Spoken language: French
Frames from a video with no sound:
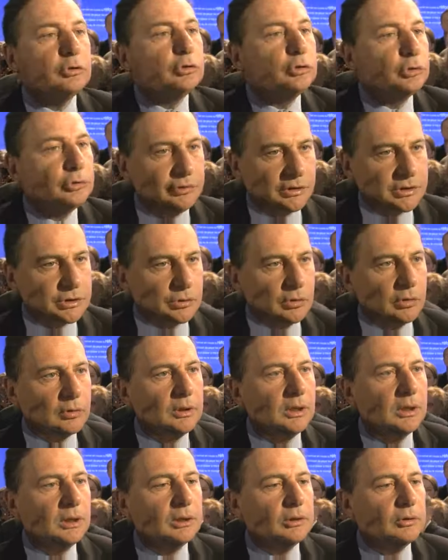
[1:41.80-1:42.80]
de toute façon,
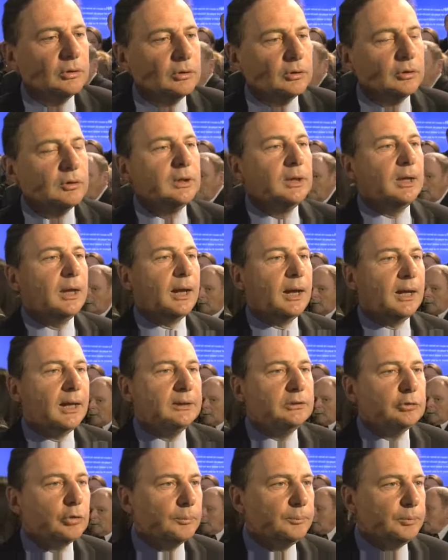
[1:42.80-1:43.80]

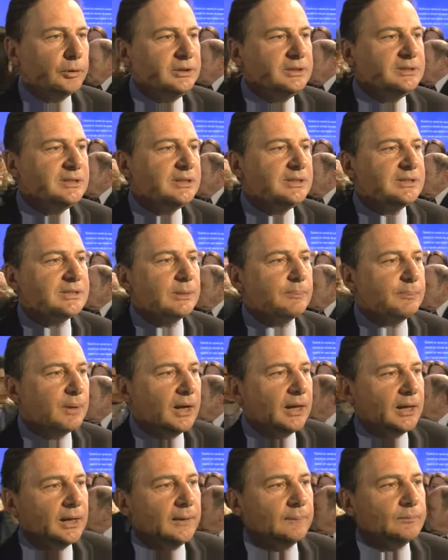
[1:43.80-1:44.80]
être politique, ce n'est
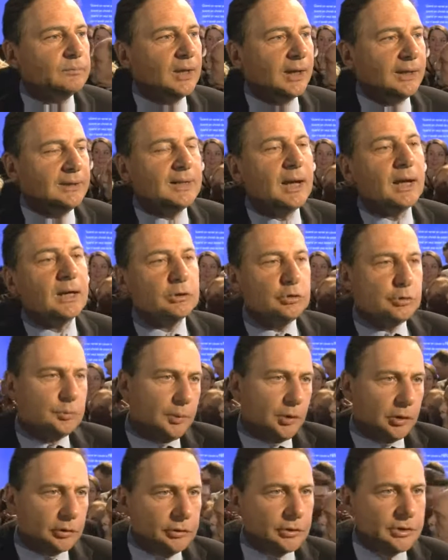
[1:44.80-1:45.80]
pas un, art du
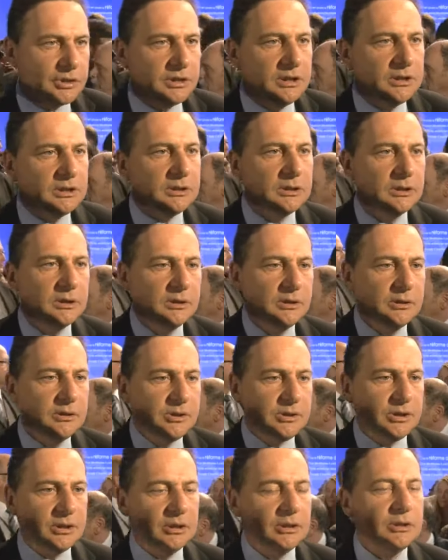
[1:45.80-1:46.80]
pronostic.
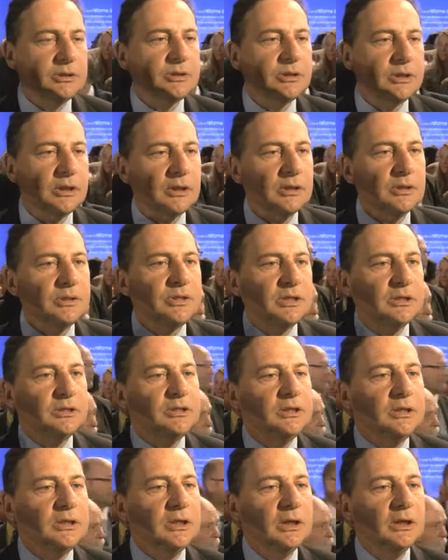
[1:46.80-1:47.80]
C'est
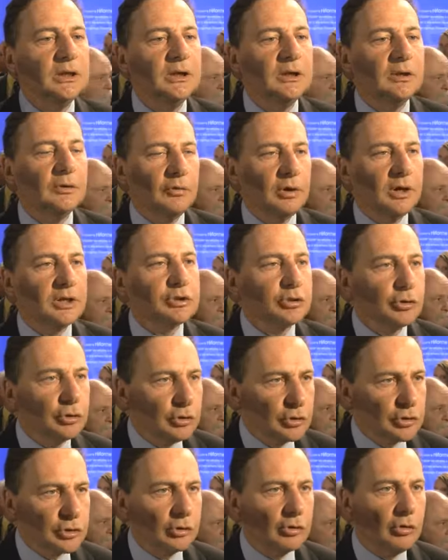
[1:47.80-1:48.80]
dire, voilà ce
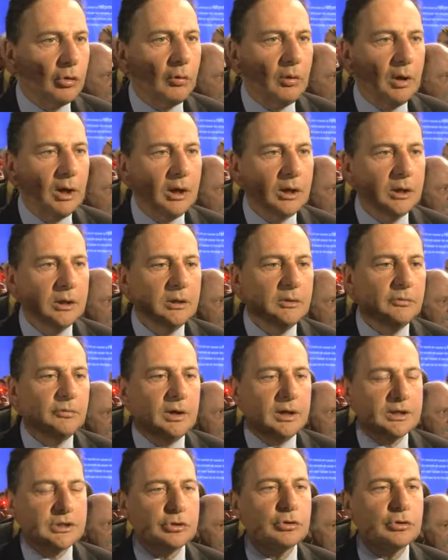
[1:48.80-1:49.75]
que je crois, voilà